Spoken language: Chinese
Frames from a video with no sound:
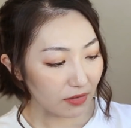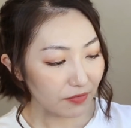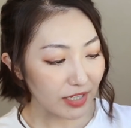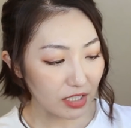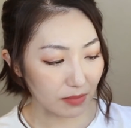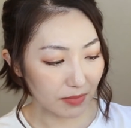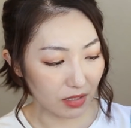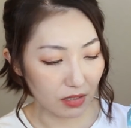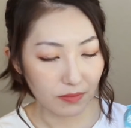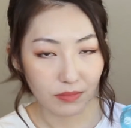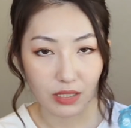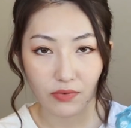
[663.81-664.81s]
为什么
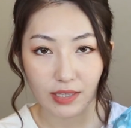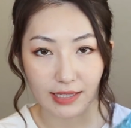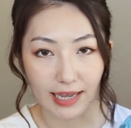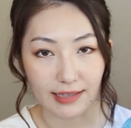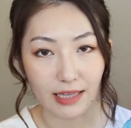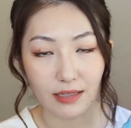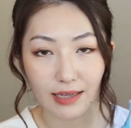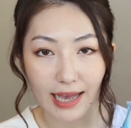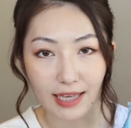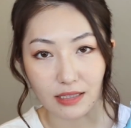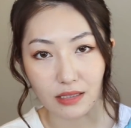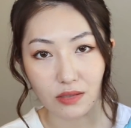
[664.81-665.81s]
呢？因为你看它的
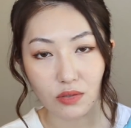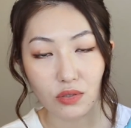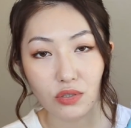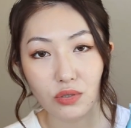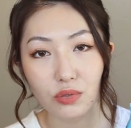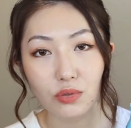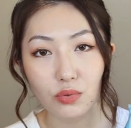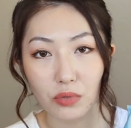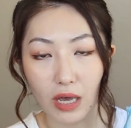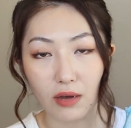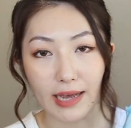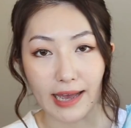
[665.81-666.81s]
盖子是塑
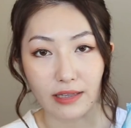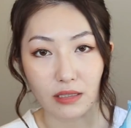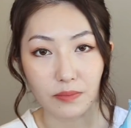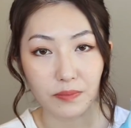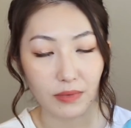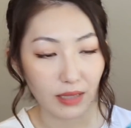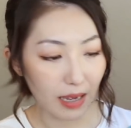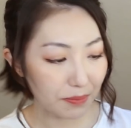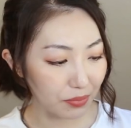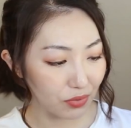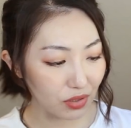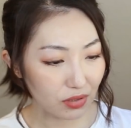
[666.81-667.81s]
料盖的，它
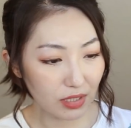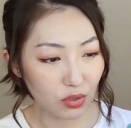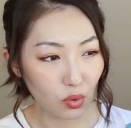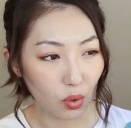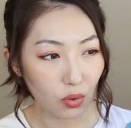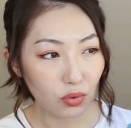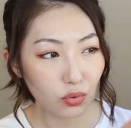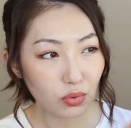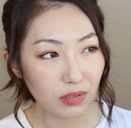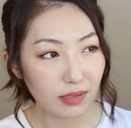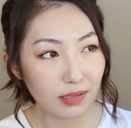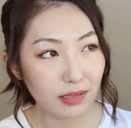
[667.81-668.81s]
不是那种路
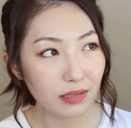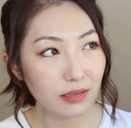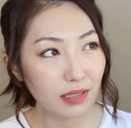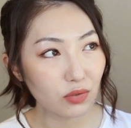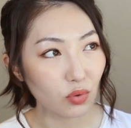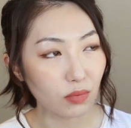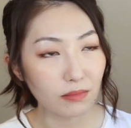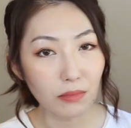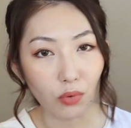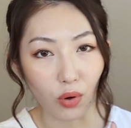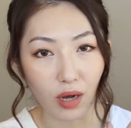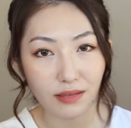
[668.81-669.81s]
德清那种
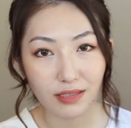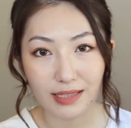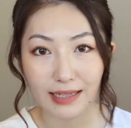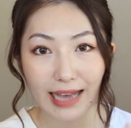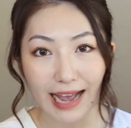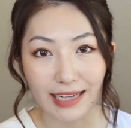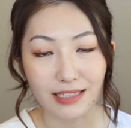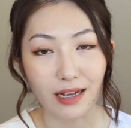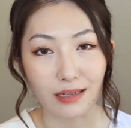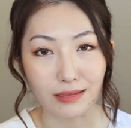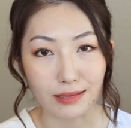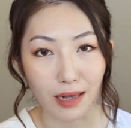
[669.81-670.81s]
膜直接盖
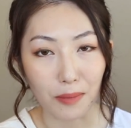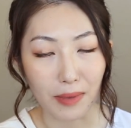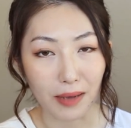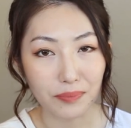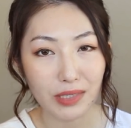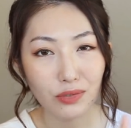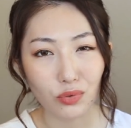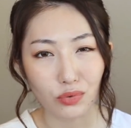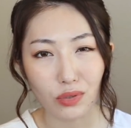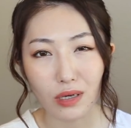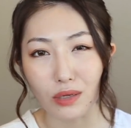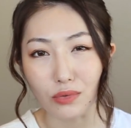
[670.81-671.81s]
上，你知道吗？那种
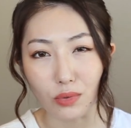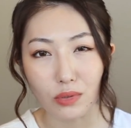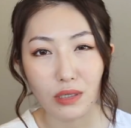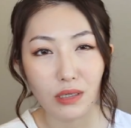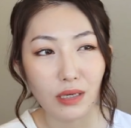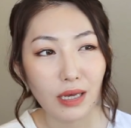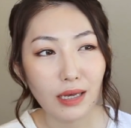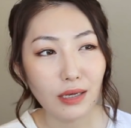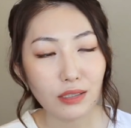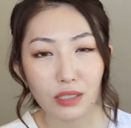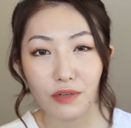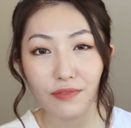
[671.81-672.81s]
就很容易
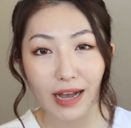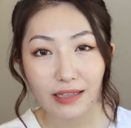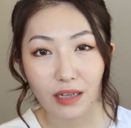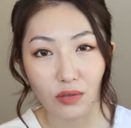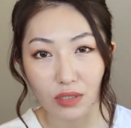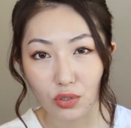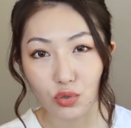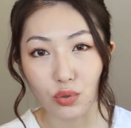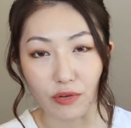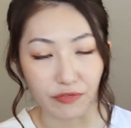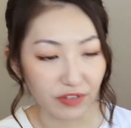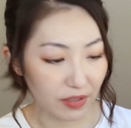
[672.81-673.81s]
蒸发掉那个
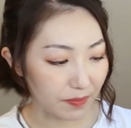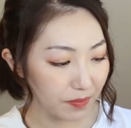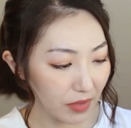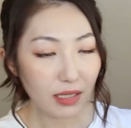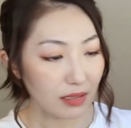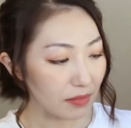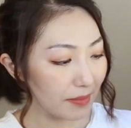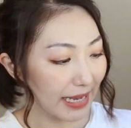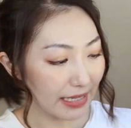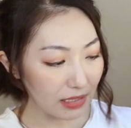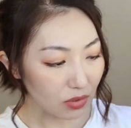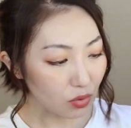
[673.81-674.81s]
水分。你每
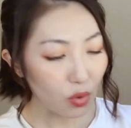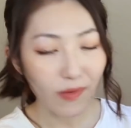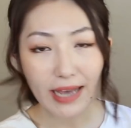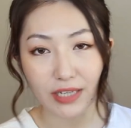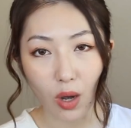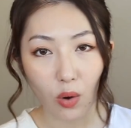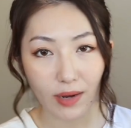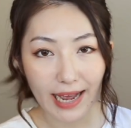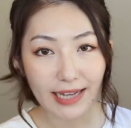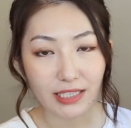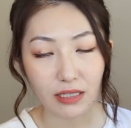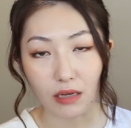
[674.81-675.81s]
一次用完以后
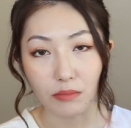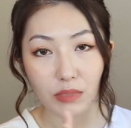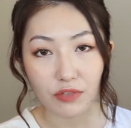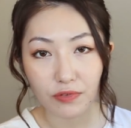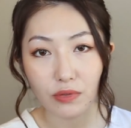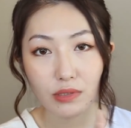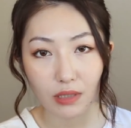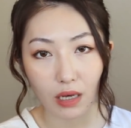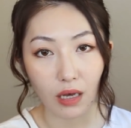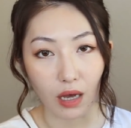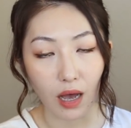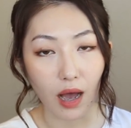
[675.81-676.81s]
盖上，密封性
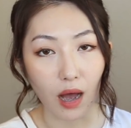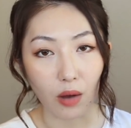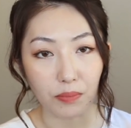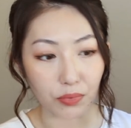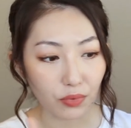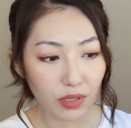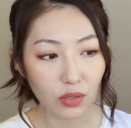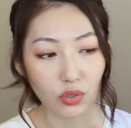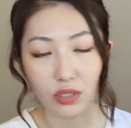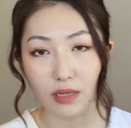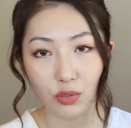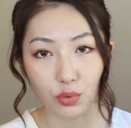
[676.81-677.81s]
很好，不会流
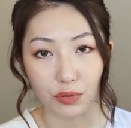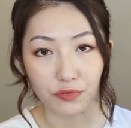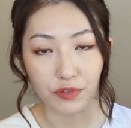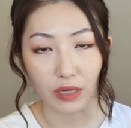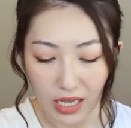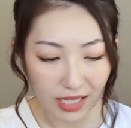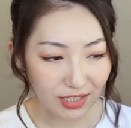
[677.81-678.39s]
失掉水分。